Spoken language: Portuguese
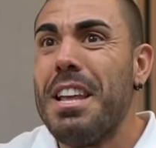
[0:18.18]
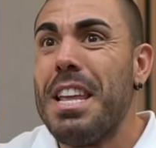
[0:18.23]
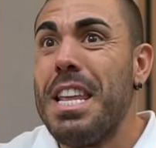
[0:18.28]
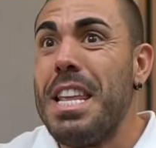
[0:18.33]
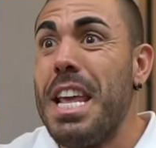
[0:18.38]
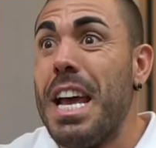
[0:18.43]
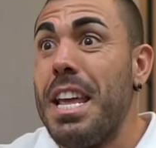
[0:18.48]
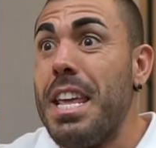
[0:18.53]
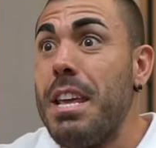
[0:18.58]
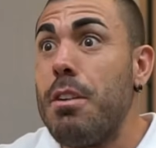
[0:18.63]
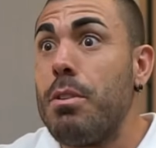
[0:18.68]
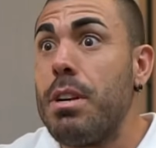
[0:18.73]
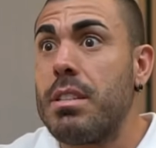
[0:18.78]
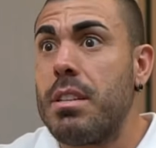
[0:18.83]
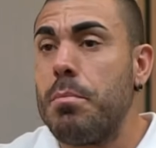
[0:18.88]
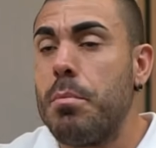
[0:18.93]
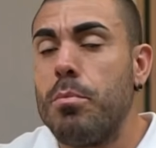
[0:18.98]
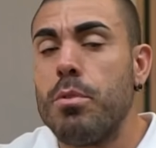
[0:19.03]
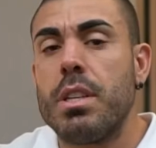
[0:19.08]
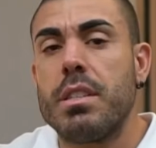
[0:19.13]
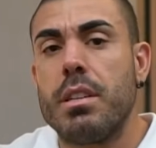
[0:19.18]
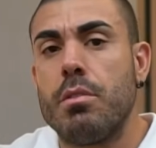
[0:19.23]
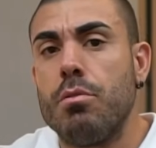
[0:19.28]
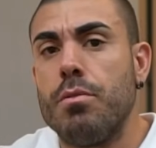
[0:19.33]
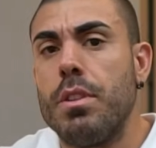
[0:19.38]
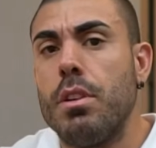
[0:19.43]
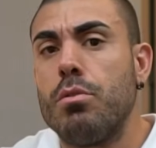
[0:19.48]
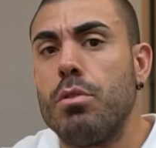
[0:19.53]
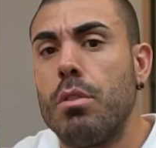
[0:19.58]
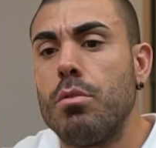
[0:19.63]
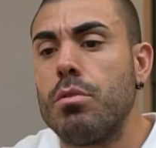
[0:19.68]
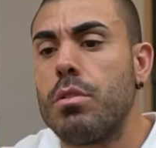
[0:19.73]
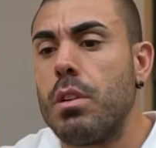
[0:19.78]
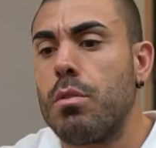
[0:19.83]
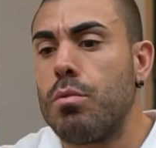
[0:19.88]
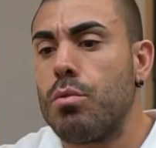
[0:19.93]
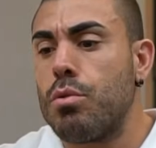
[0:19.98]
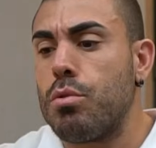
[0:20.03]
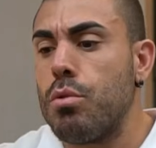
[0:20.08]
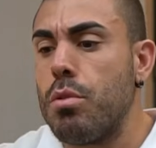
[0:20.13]
E aí eu recebo muito essa dúvida dos alunos da
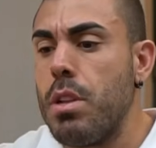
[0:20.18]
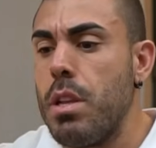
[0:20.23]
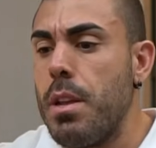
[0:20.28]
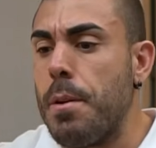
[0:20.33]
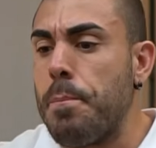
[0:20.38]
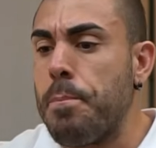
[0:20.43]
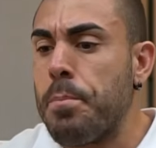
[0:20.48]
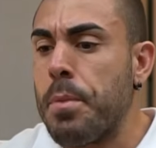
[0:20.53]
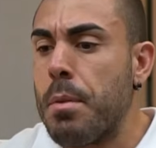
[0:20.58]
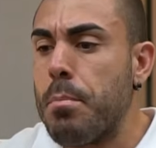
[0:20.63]
consultoria.